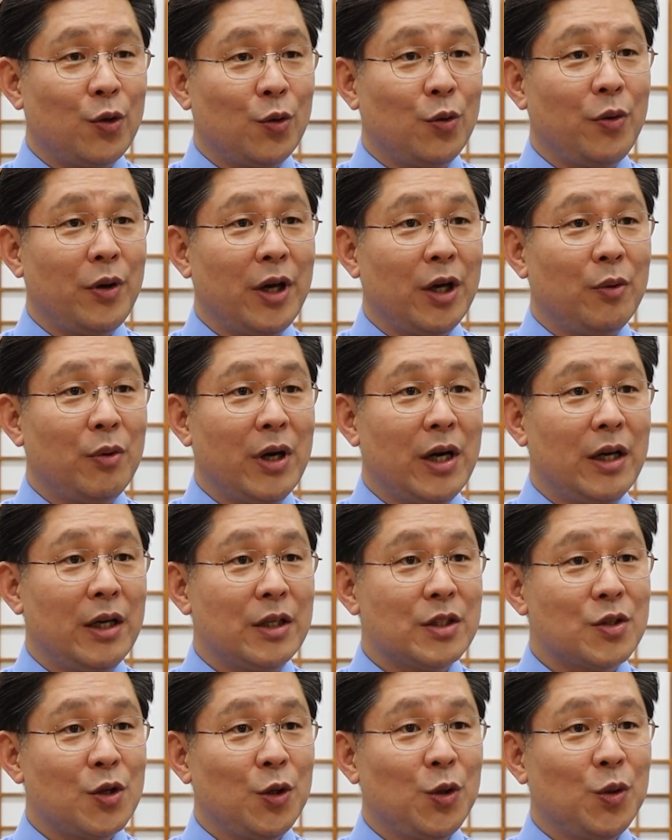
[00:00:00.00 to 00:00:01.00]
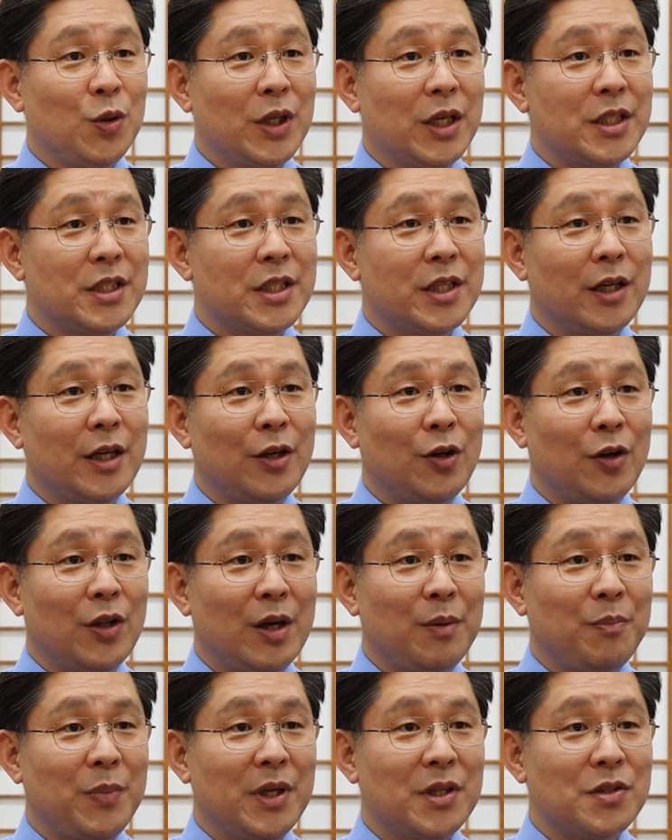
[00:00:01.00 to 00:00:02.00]
교회와 선교단체가
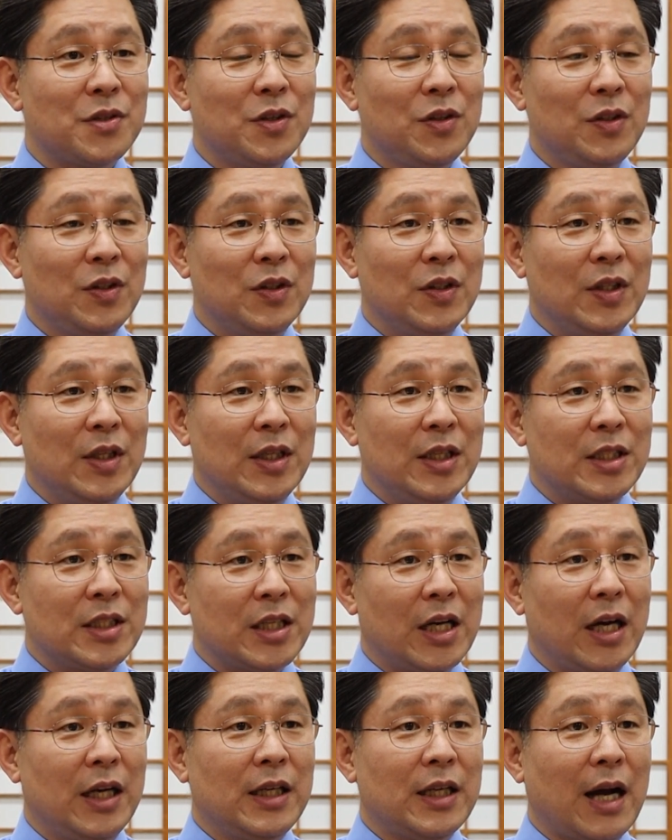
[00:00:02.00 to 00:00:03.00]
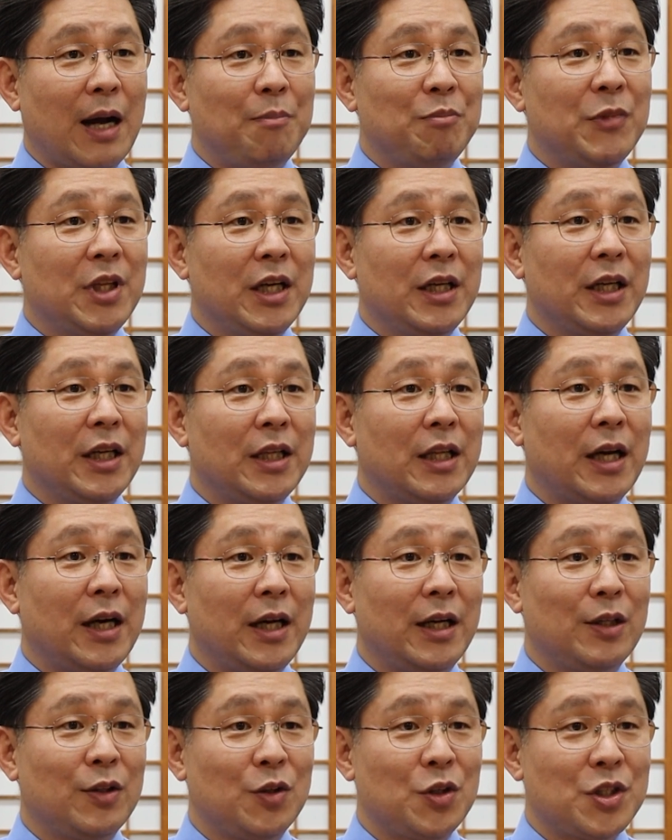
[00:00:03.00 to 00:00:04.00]
연합해서 잘 감당해
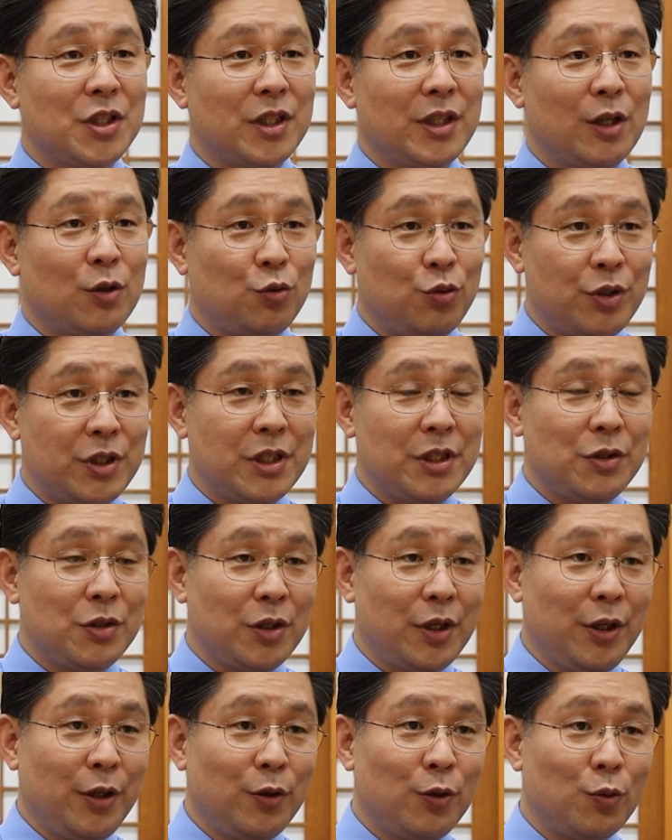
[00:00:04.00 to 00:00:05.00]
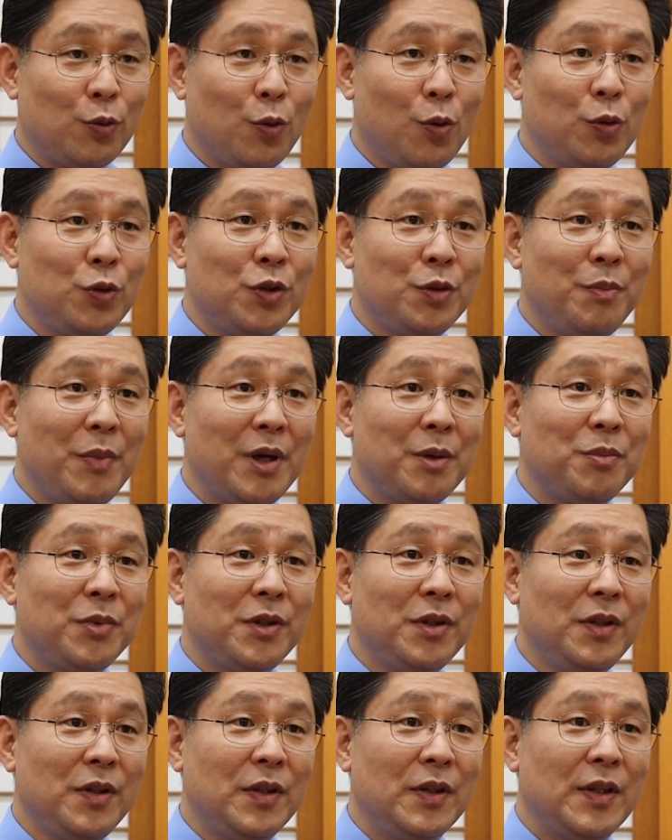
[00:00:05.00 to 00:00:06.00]
나갈 것인가 구체적인
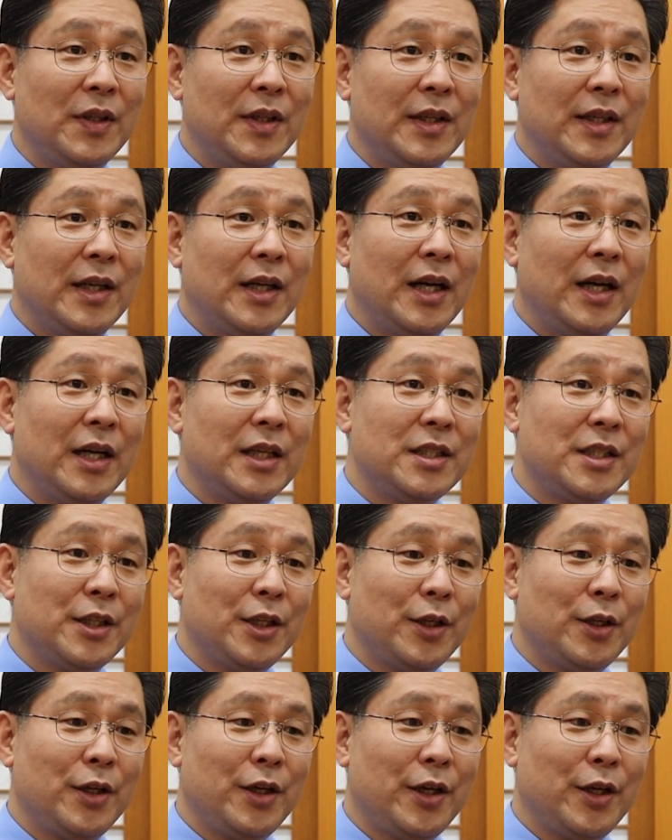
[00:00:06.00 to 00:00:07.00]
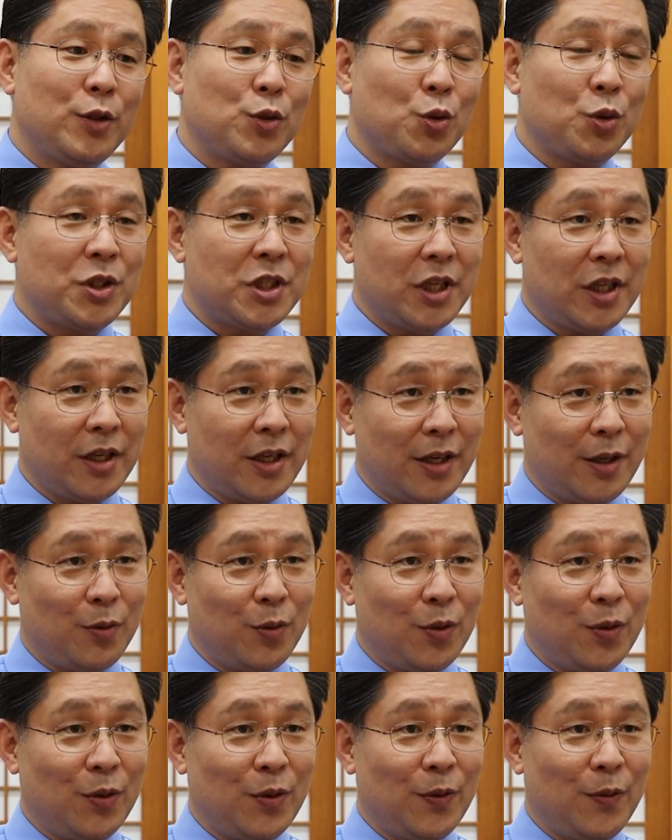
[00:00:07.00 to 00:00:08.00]
로드맵을 아, 이제
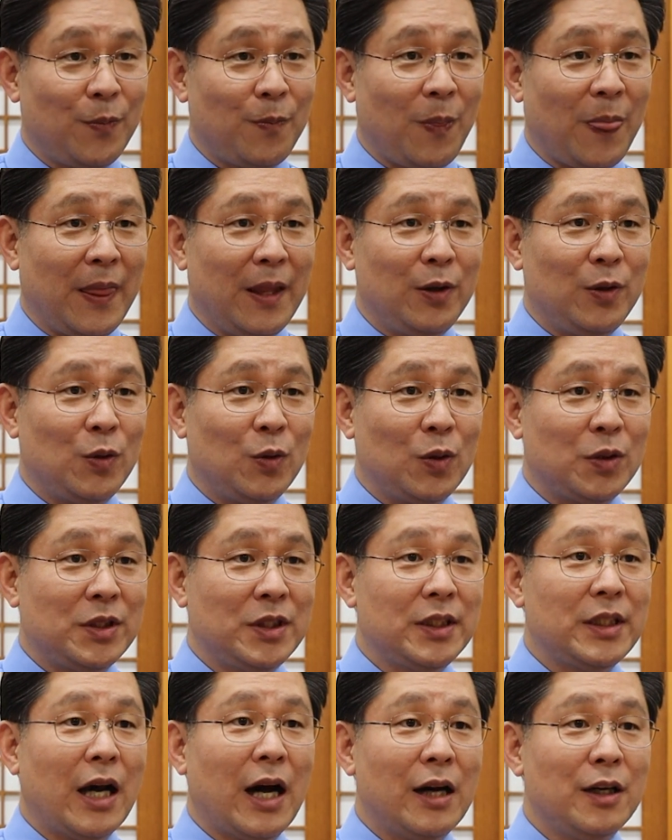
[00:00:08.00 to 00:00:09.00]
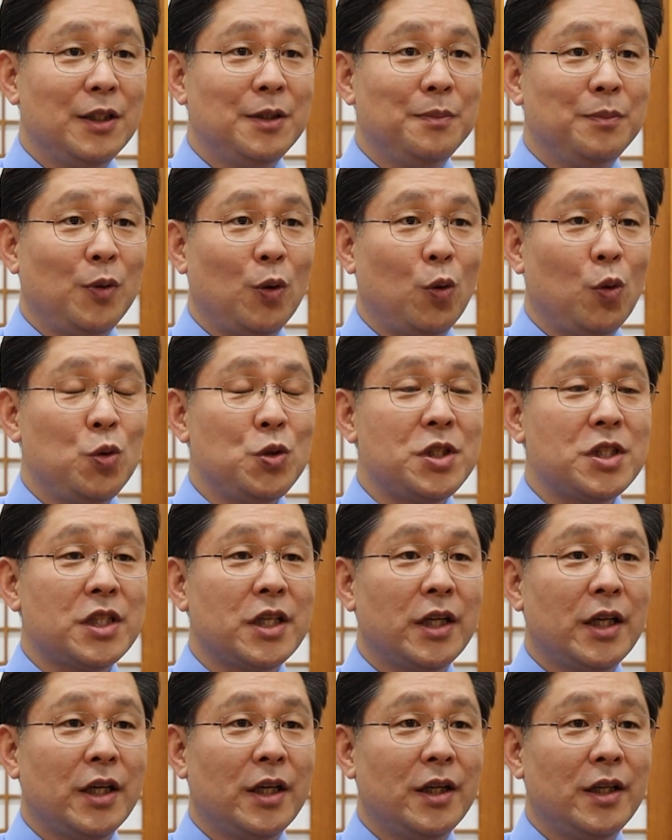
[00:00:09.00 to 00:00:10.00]
쫓아가고 또 그 다음
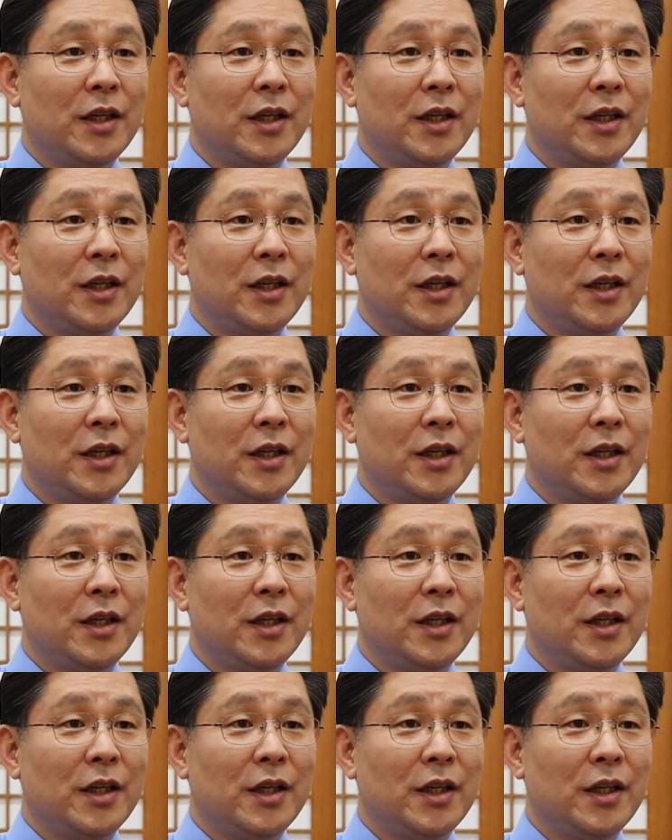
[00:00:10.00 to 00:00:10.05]
5차